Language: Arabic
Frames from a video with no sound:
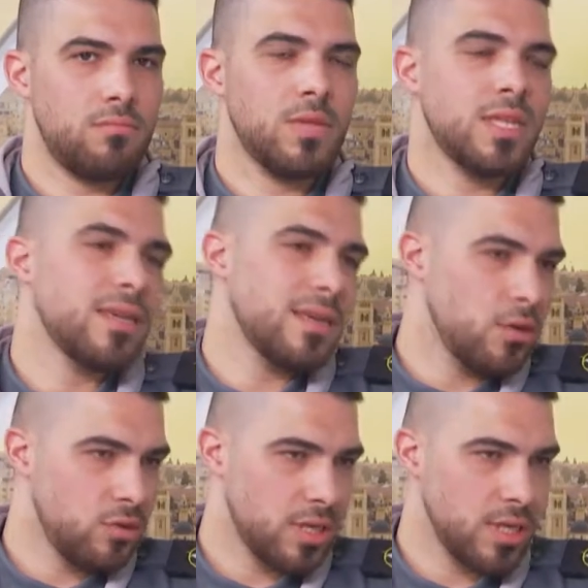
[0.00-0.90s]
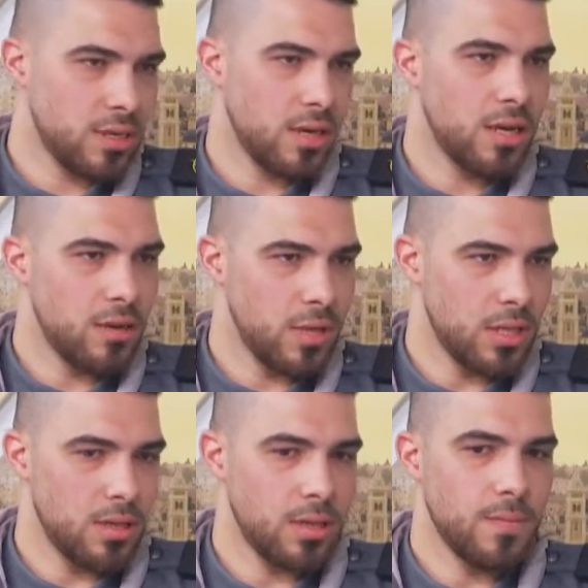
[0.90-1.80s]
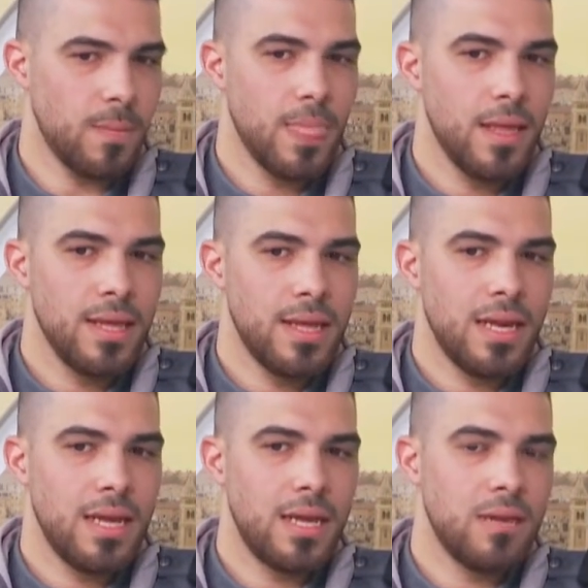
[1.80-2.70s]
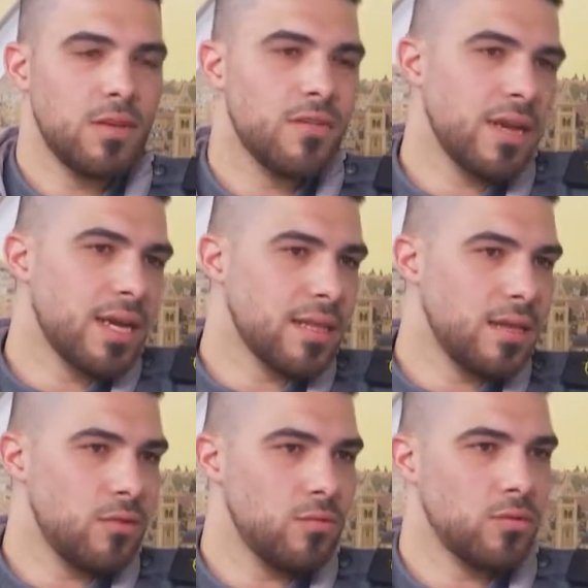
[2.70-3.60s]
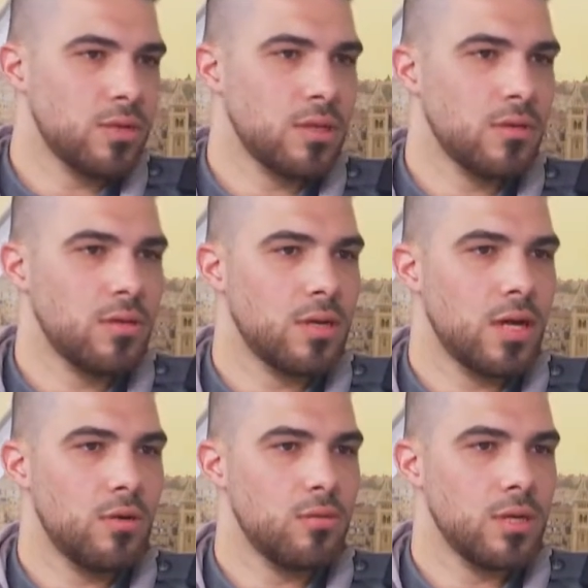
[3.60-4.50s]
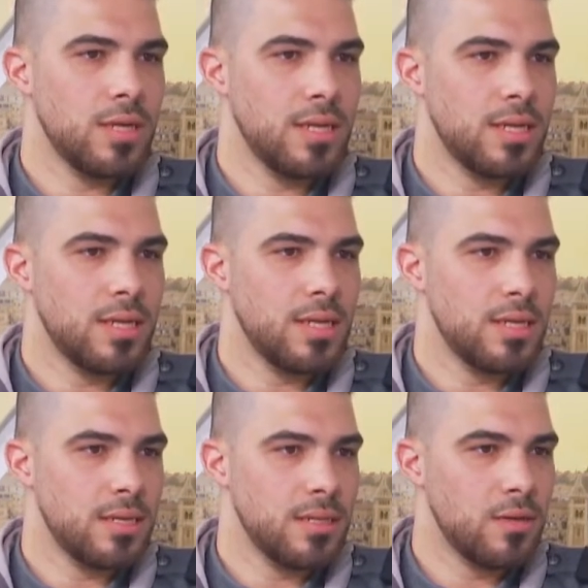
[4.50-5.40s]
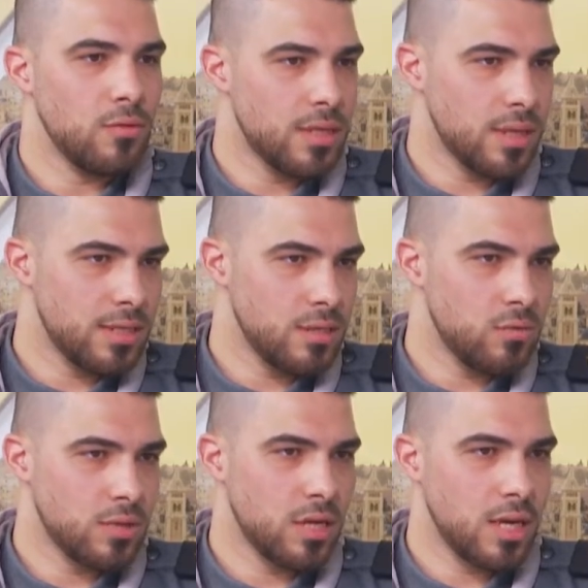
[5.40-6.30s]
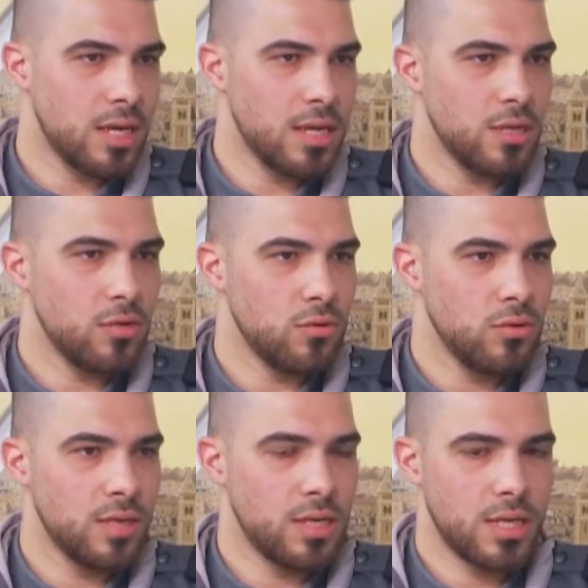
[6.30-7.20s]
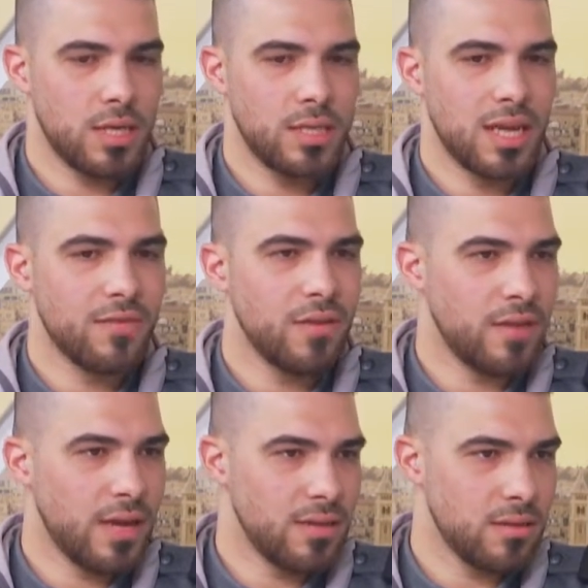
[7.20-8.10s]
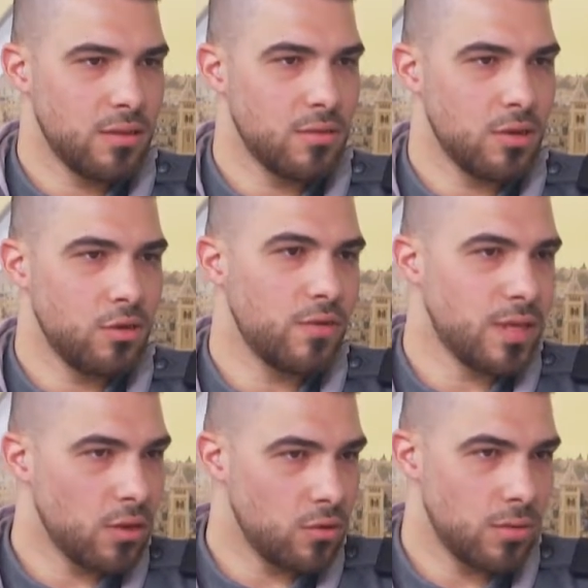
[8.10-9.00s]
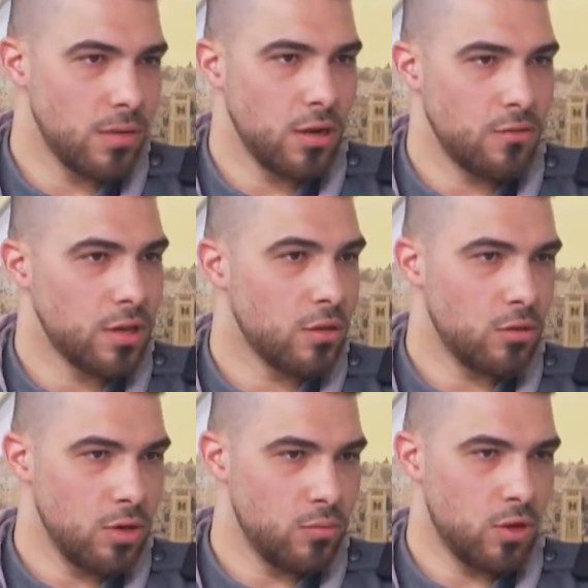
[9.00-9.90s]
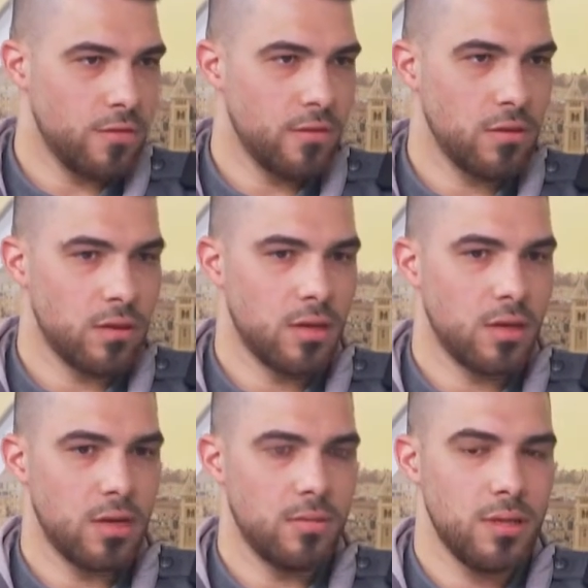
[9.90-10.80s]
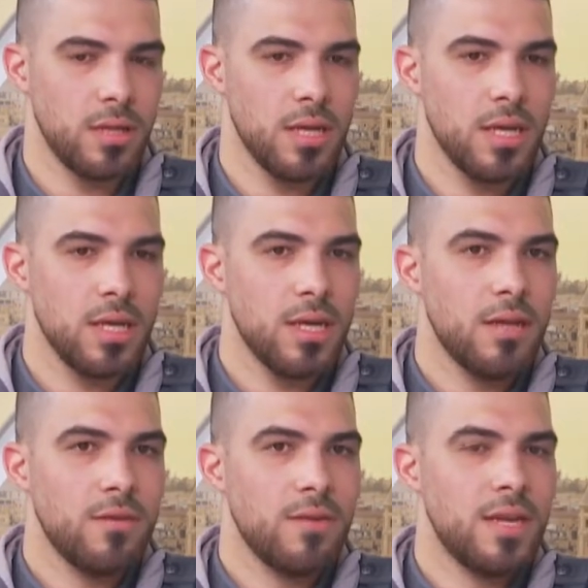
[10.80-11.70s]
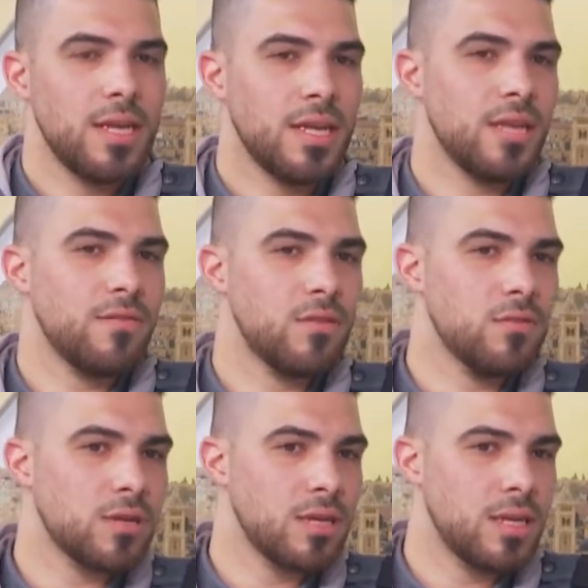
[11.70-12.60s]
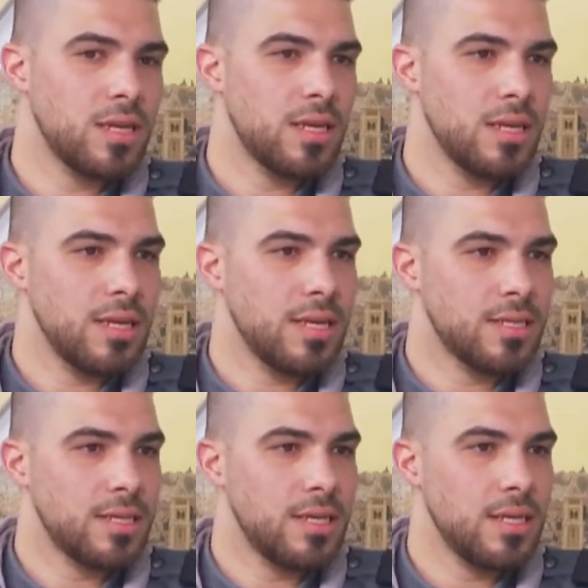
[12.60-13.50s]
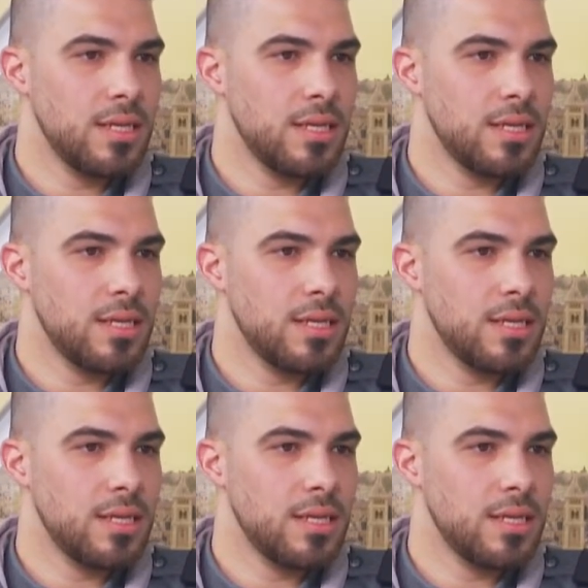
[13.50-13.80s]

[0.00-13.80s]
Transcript: قدرنا انه نسيطر على المنطقه هلا لما انفكت الامور الطوارئ او آه، دوله رئيس الوزراء اعلنت انه نحكي تخفيف حاله الطوارئ وفتحوا رام الله وفتحوا كل المحافظات تقريبا فاحنا كان في دورنا للناس اللي ليله